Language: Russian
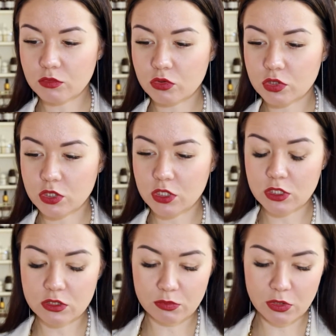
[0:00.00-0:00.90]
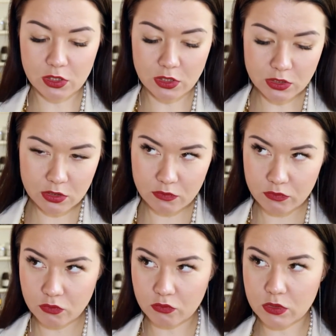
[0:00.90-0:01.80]
тоже 10 миллилитров,
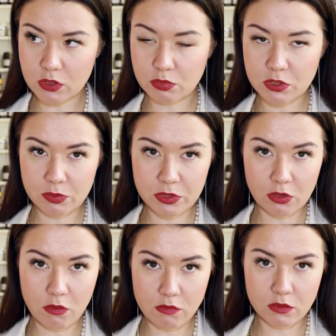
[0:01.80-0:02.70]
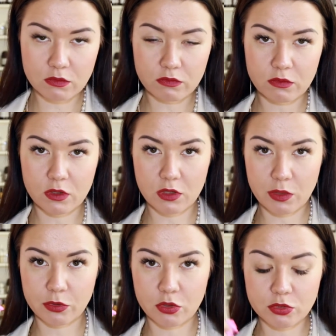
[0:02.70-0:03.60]
ну, типа такого а,
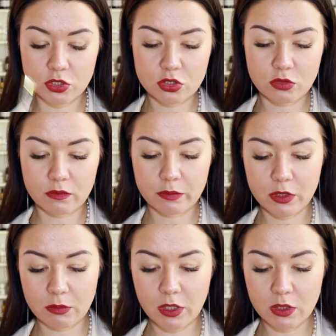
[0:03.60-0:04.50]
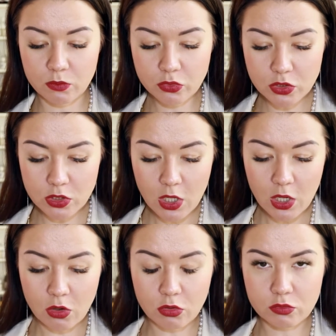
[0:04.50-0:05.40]
объемчик, чтобы вы понимали, будет.
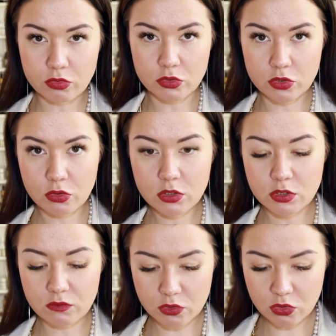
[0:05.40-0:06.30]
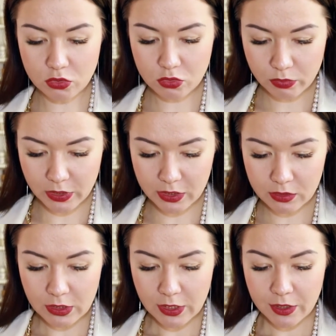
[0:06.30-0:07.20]
Он будет стоить 900
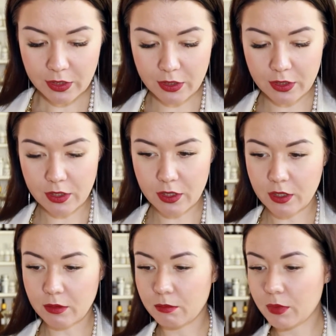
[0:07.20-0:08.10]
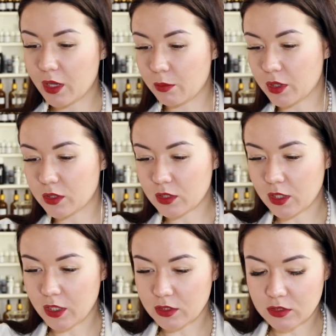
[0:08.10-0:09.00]
рублей. А, мема
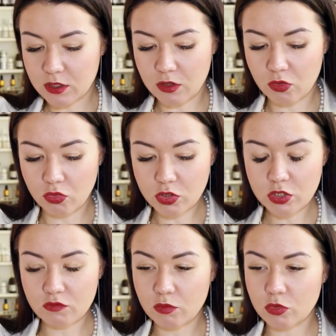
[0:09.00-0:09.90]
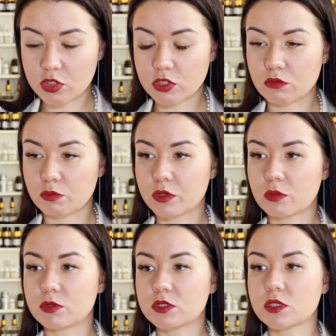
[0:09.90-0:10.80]
«Итальянская кожа». Вы можете
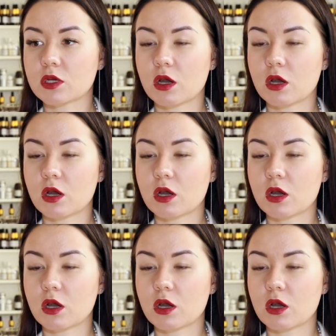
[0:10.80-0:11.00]
приобрести